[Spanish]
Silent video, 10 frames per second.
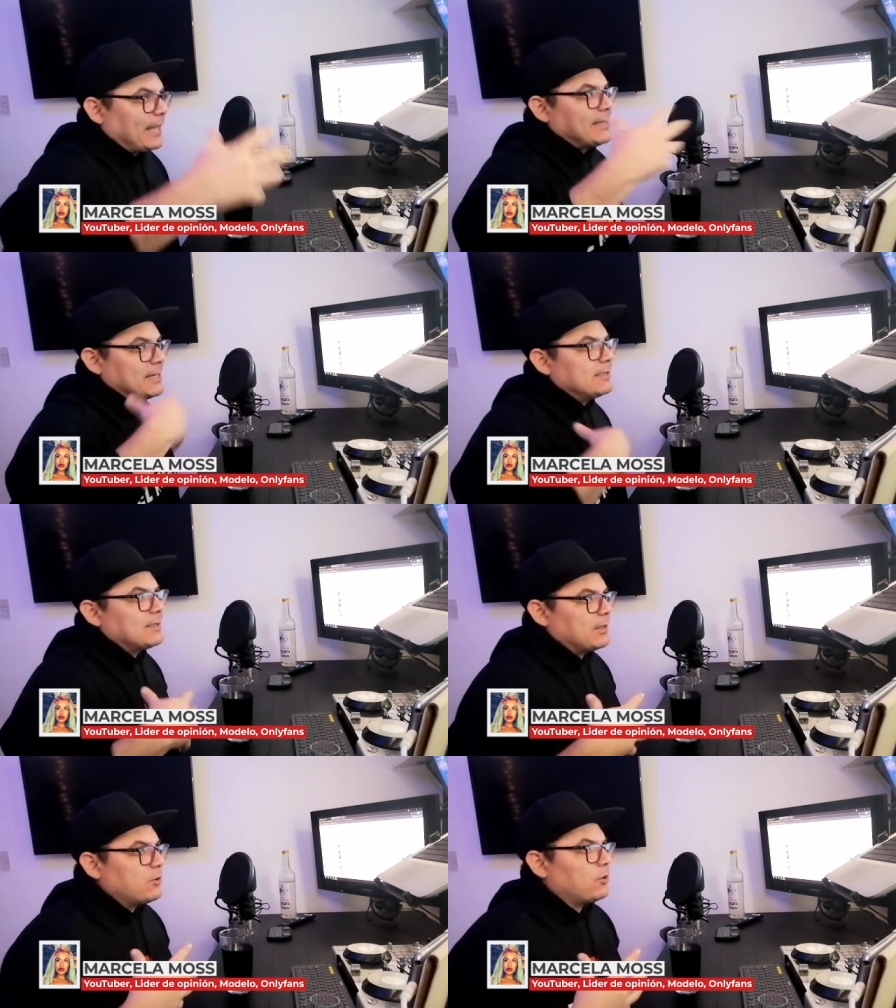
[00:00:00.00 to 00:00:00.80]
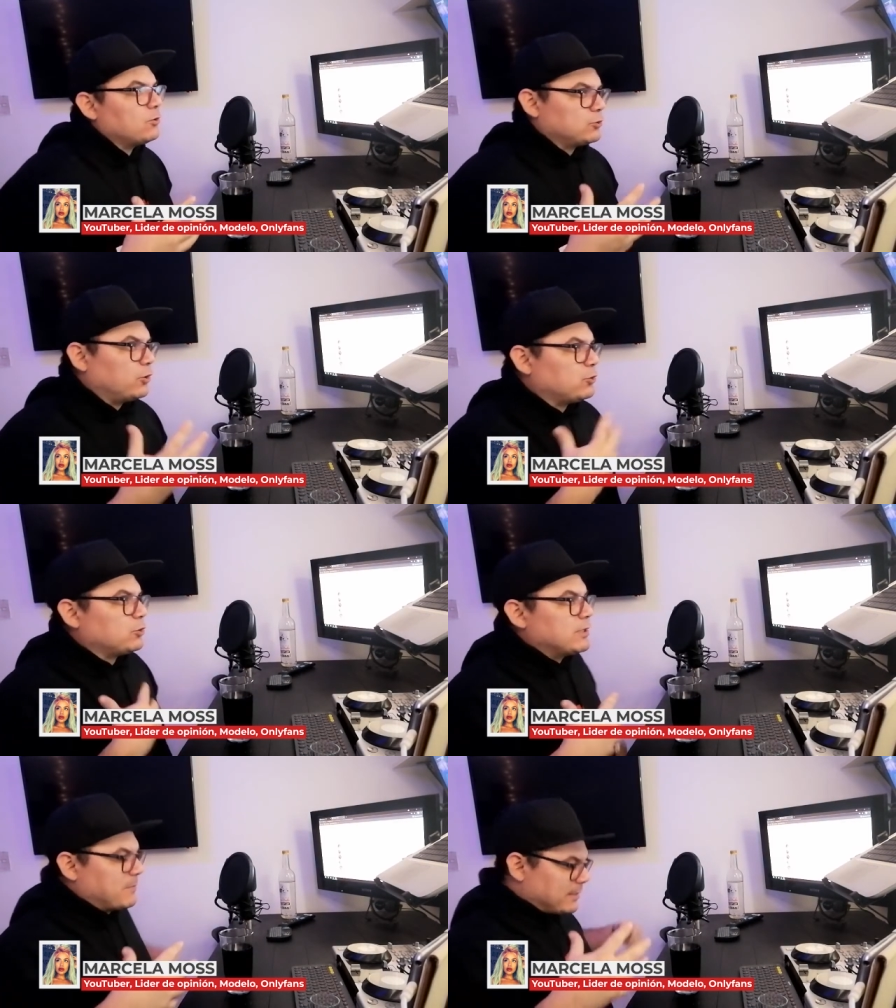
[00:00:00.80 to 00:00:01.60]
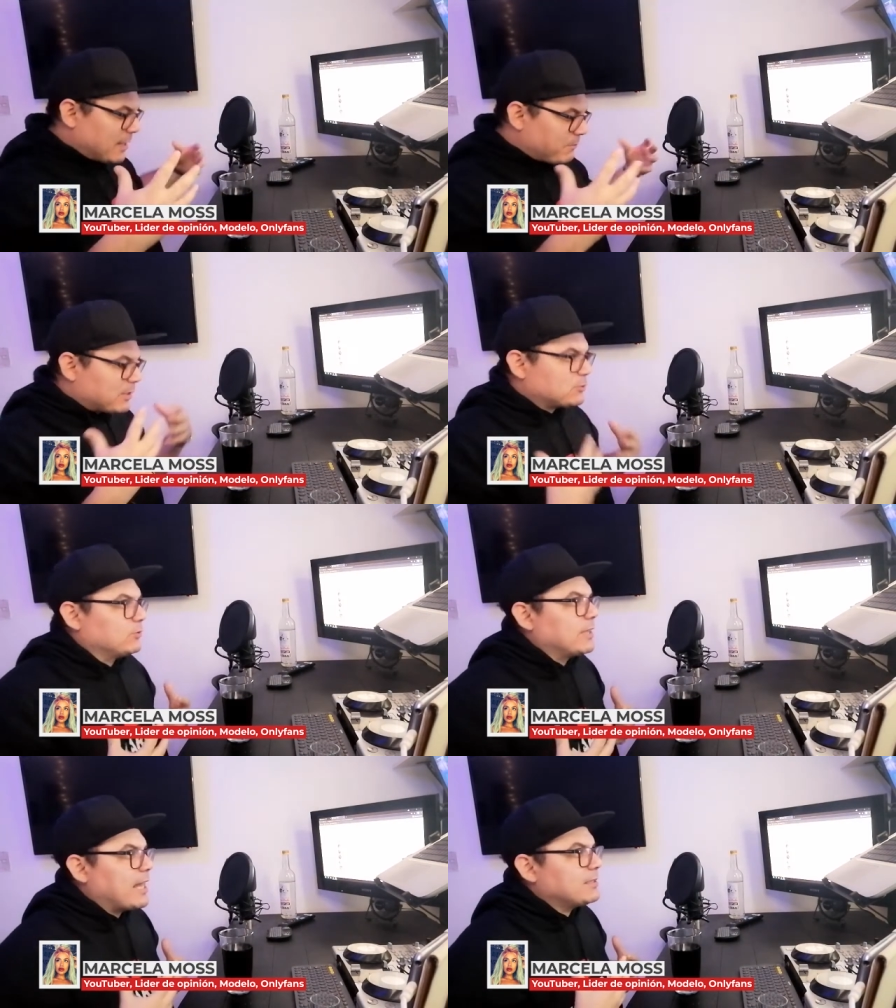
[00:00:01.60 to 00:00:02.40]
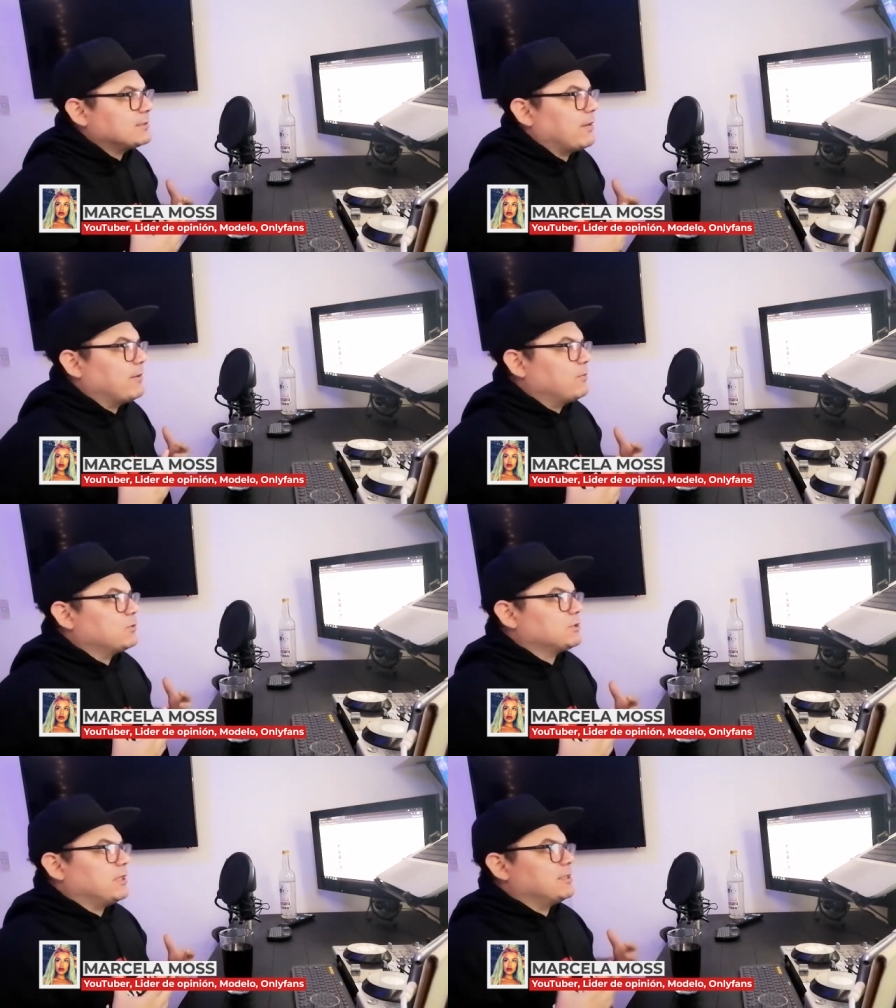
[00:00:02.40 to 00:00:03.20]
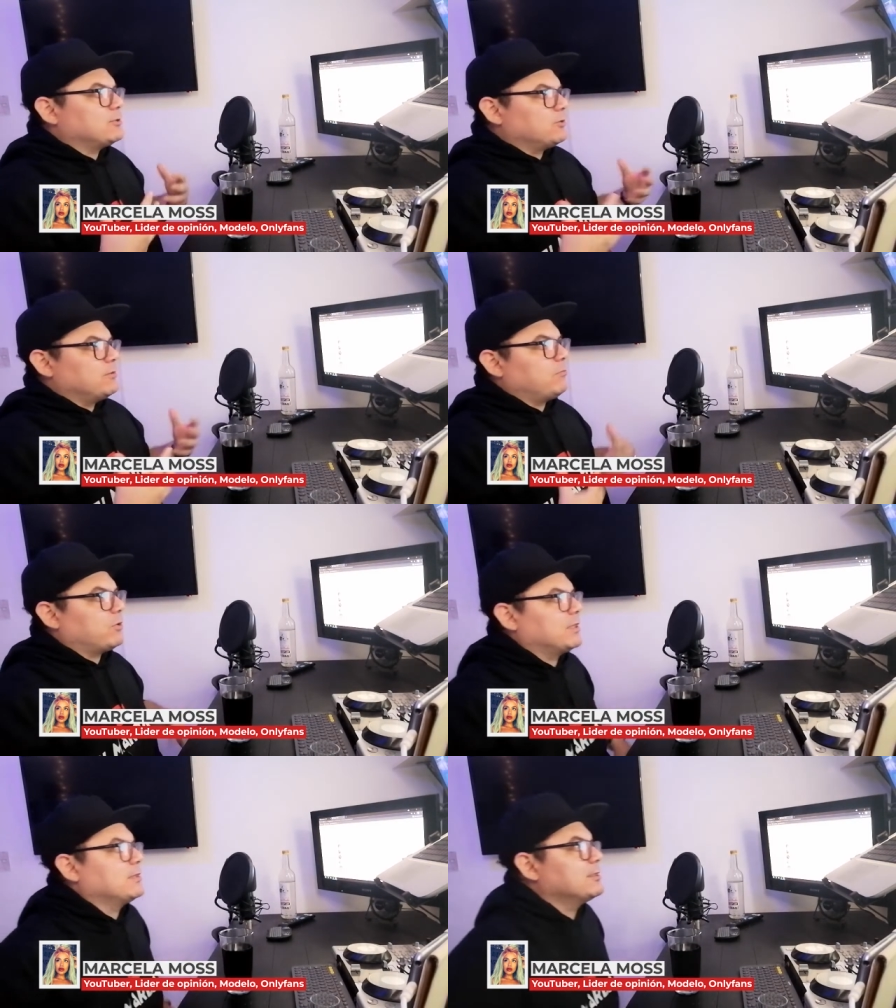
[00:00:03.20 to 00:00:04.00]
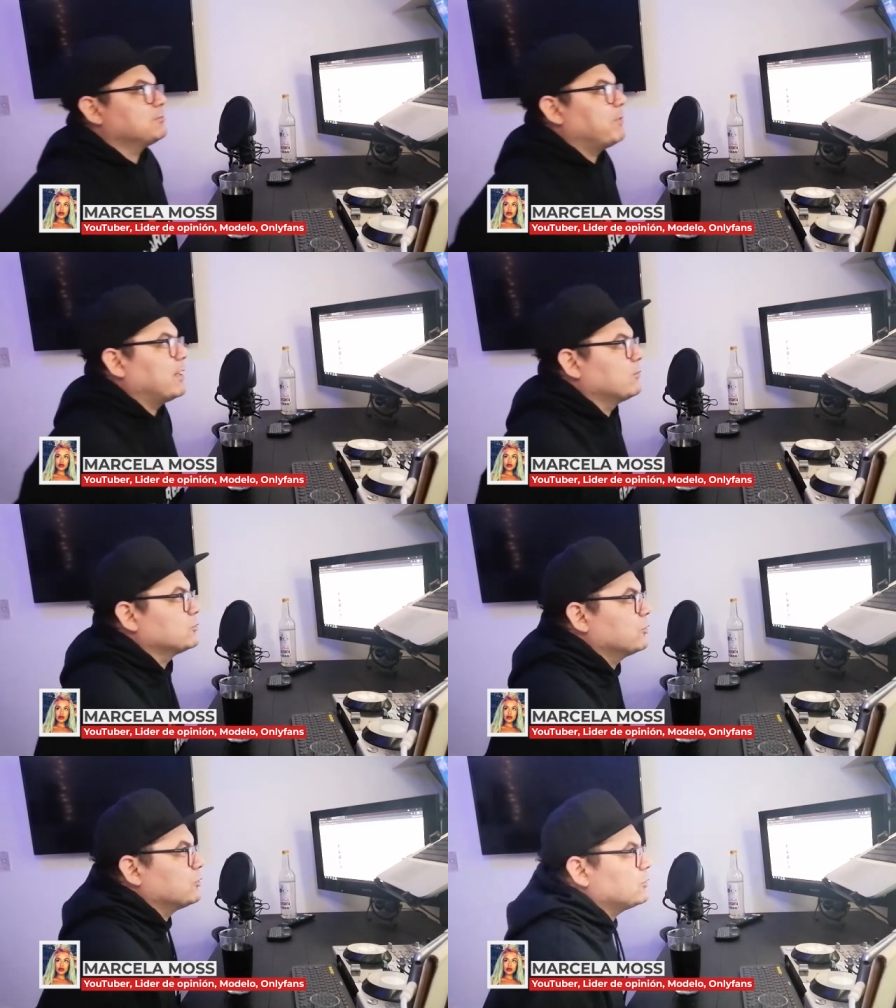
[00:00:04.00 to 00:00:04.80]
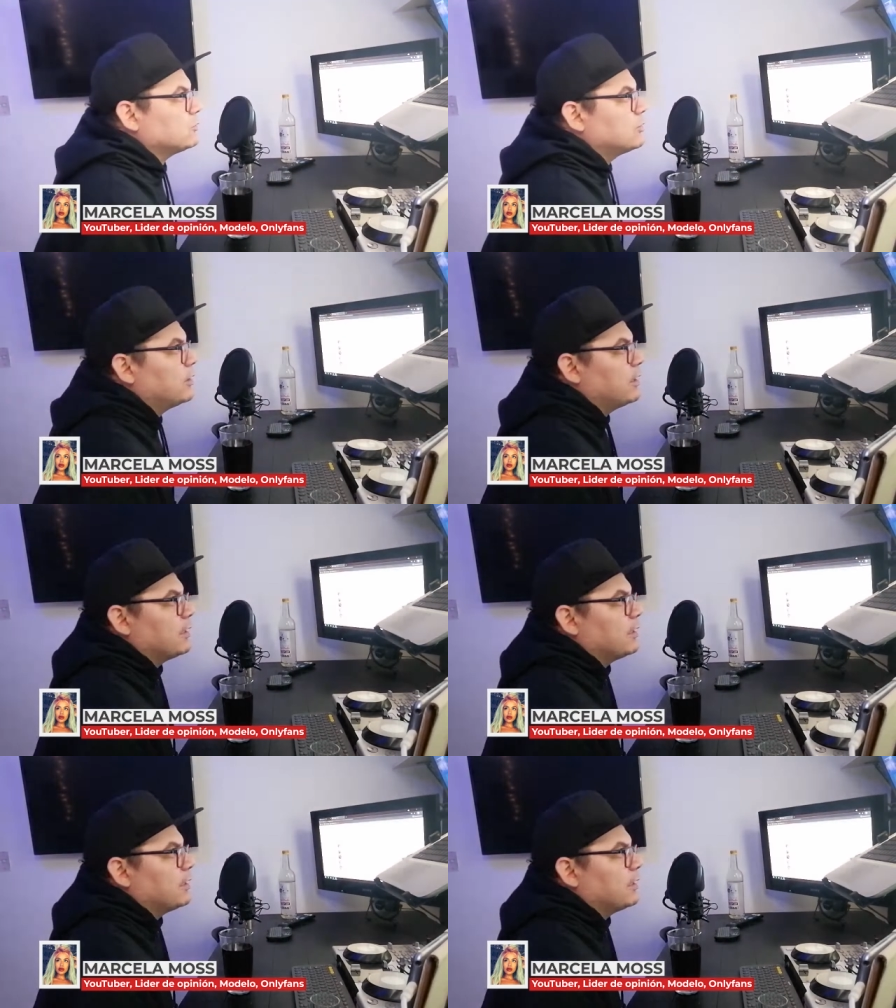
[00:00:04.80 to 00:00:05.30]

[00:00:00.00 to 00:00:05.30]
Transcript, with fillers: en el interior nosotros de manera personal sabemos quiénes son importantes para nosotros,